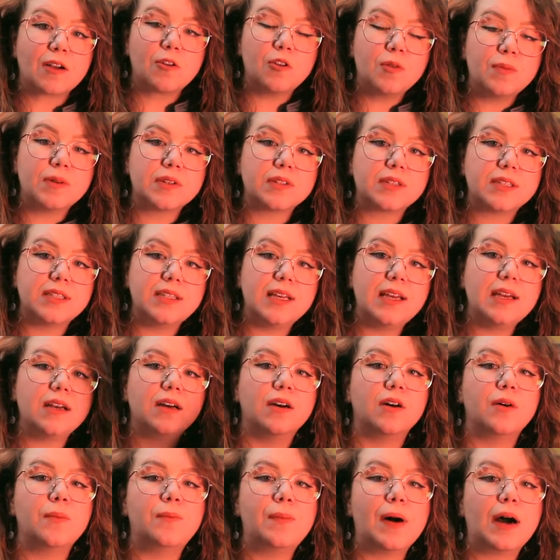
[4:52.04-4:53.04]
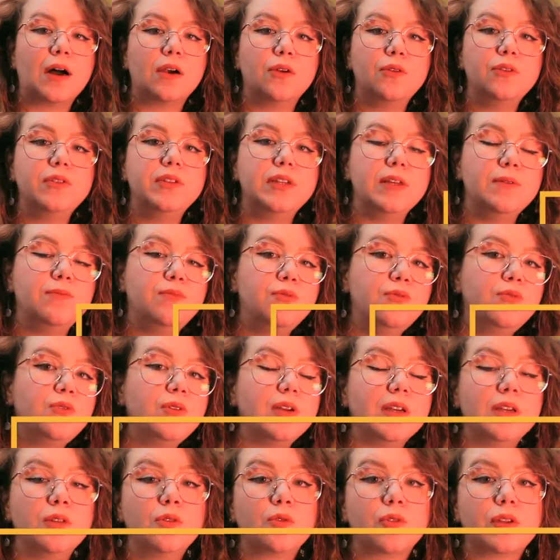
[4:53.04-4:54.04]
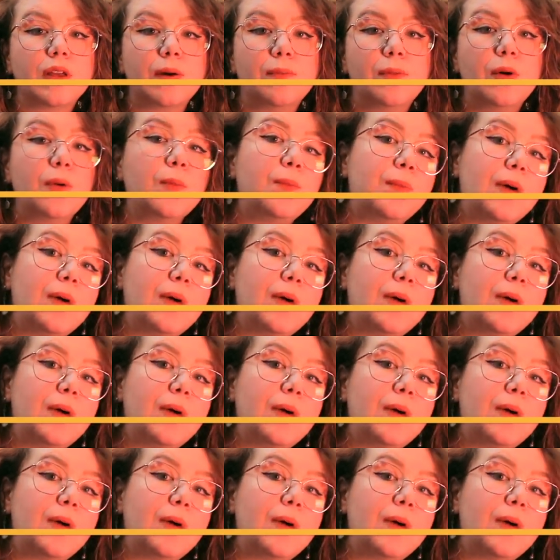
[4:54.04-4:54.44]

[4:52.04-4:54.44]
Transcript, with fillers: commencer euh, par le début et notamment